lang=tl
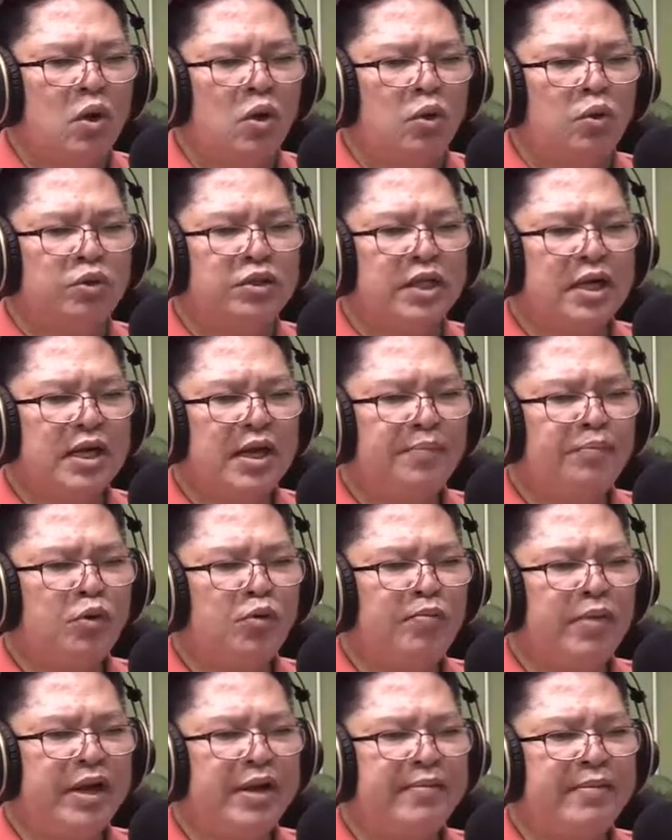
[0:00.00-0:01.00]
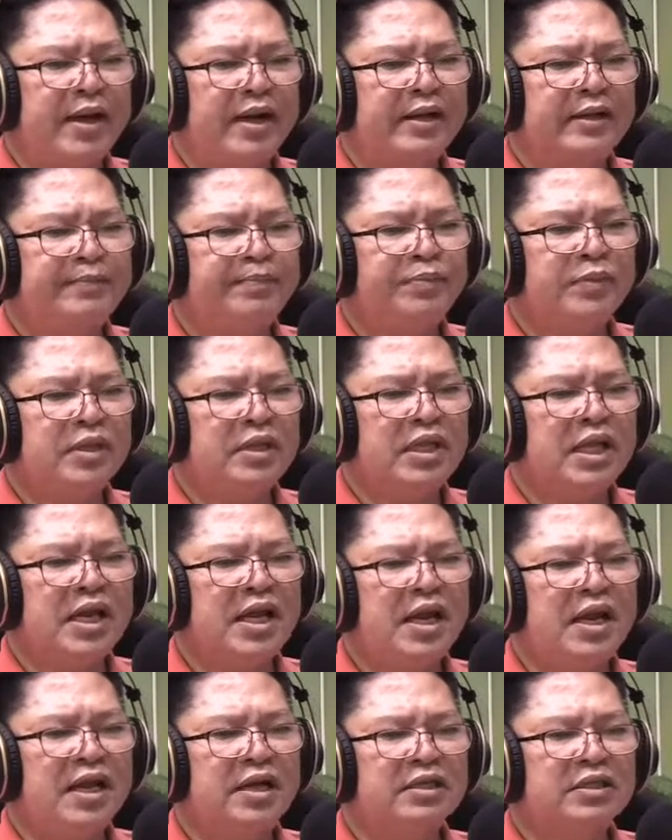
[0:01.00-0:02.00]
usa ka problema
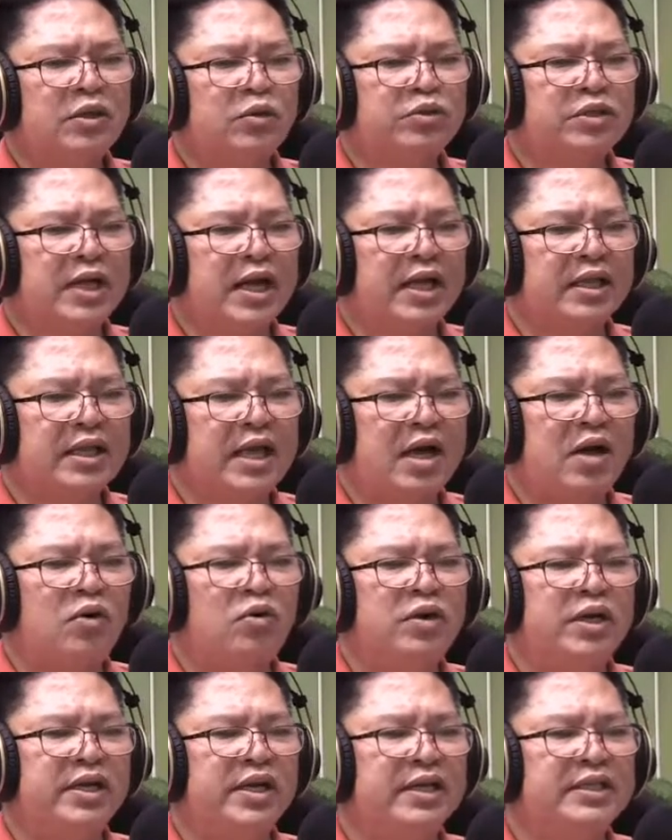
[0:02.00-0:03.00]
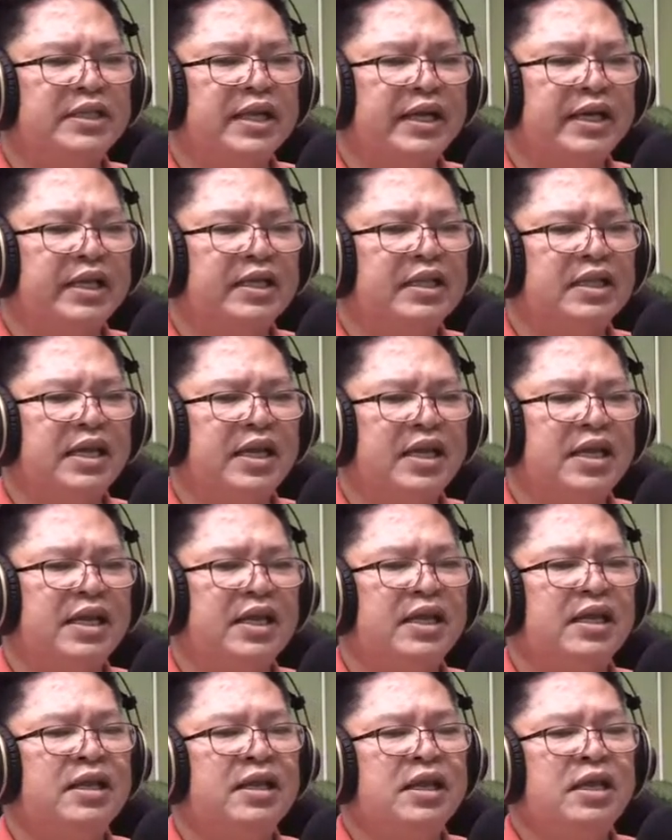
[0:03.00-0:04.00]
dili lang sa usa ka tawo nga nagsakit ni
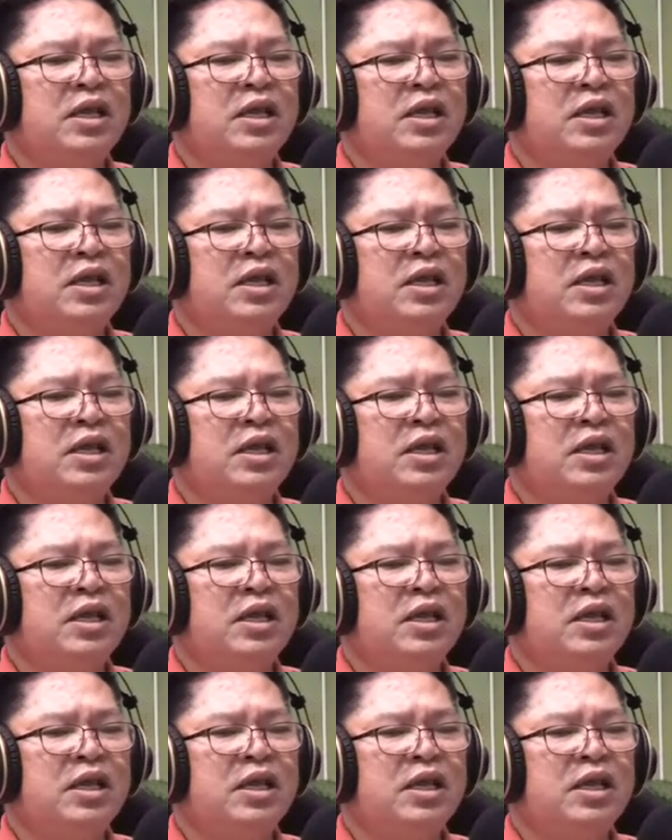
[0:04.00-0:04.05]
ining